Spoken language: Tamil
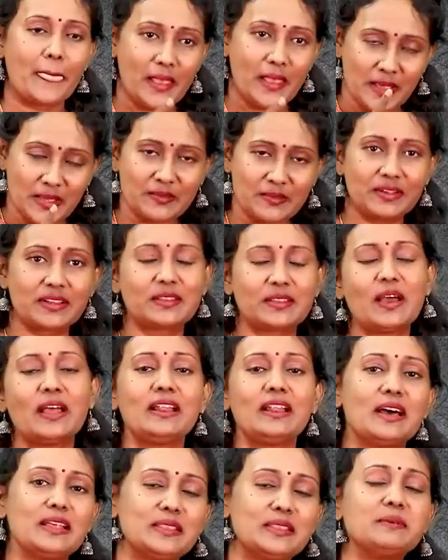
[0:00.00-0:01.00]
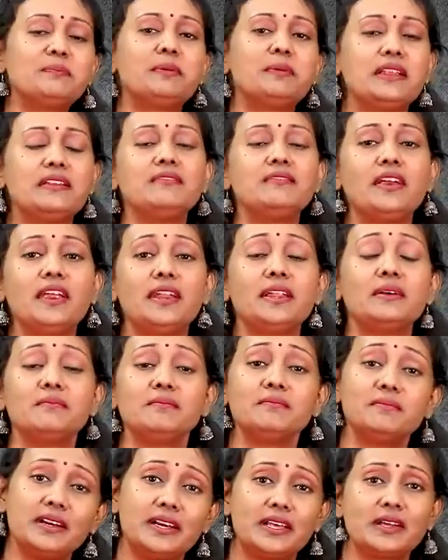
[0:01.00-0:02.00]
இவர் தான் அந்த பெண் வேடம்
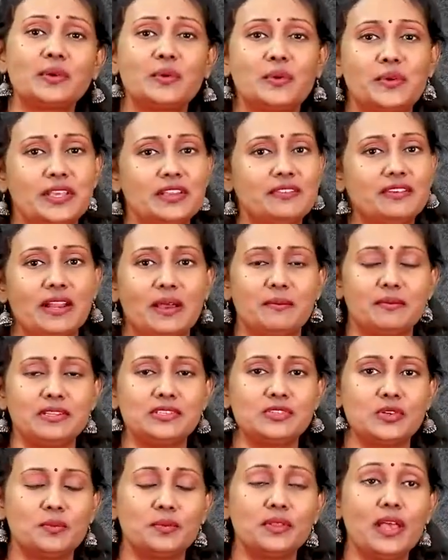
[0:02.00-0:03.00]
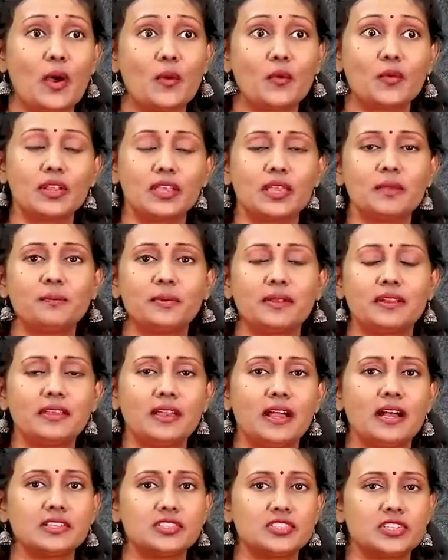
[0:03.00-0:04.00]
விடக்கூடியவர் அப்படின்னு சொல்லும்போது அவங்களுக்கே பெரிய
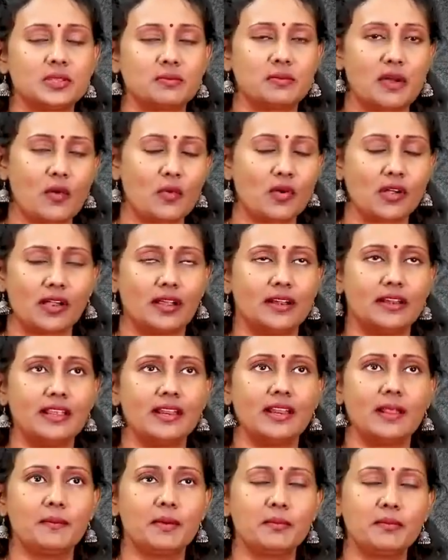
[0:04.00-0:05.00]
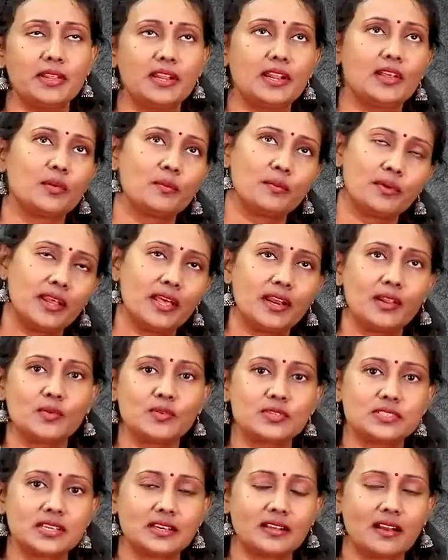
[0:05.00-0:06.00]
ஆச்சரியமா அவங்க கண்ணே நம்ப முடியல ரொம்ப நேரம்
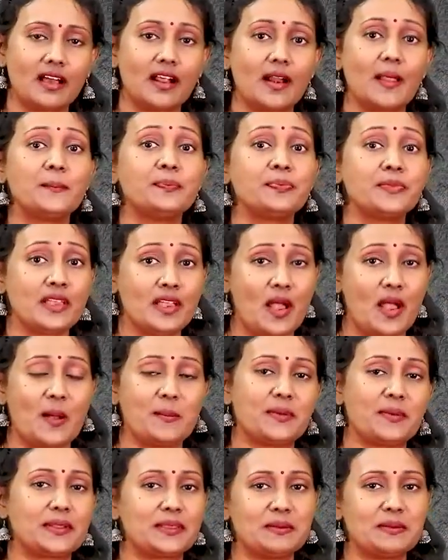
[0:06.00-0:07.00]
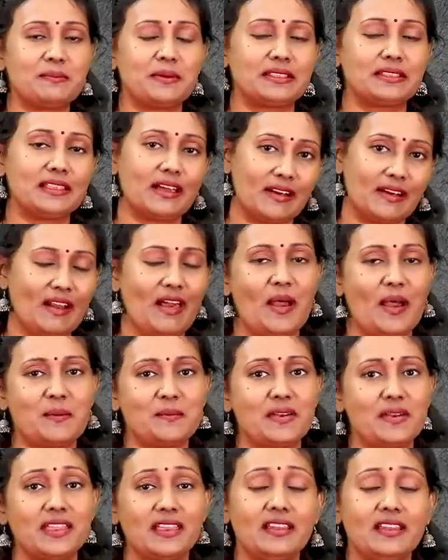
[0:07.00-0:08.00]
யோசிக்கிறாங்களாம் அப்புறம் தான் பார்த்தாங்களாம்
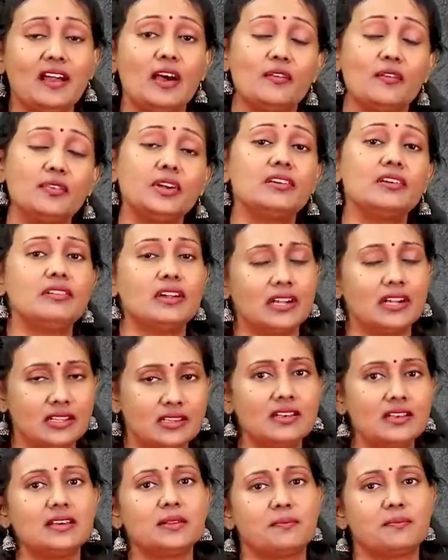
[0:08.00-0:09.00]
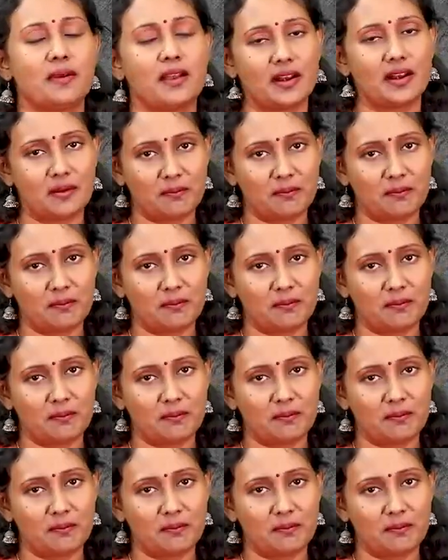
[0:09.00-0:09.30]
ஆமாம் ஏன்னா அவ்வளவு அழகா இருப்பாங்களாம்